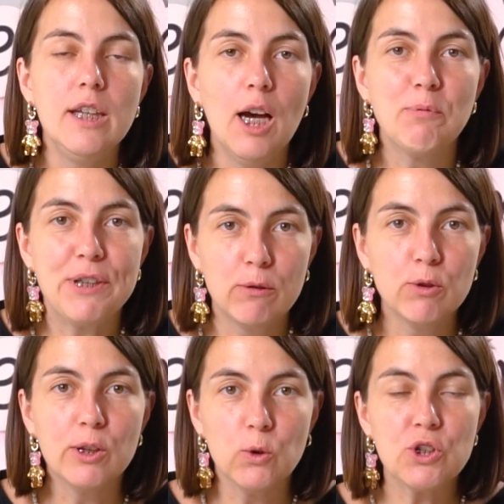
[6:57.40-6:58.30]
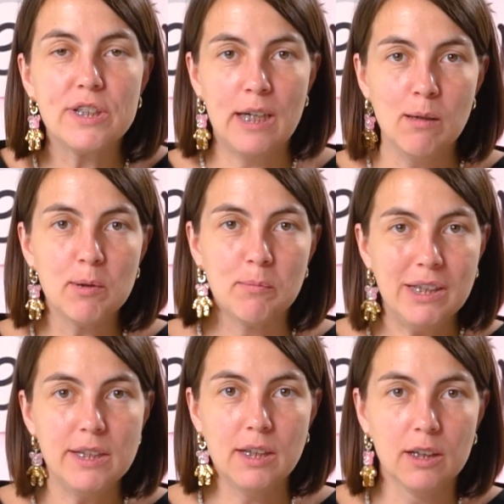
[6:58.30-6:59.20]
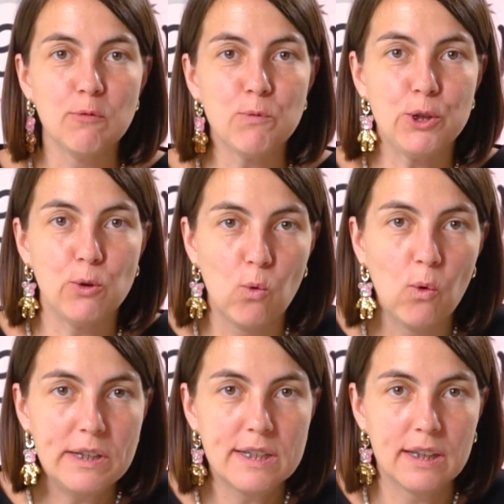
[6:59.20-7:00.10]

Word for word: И абсолютно то же самое мы делаем с другой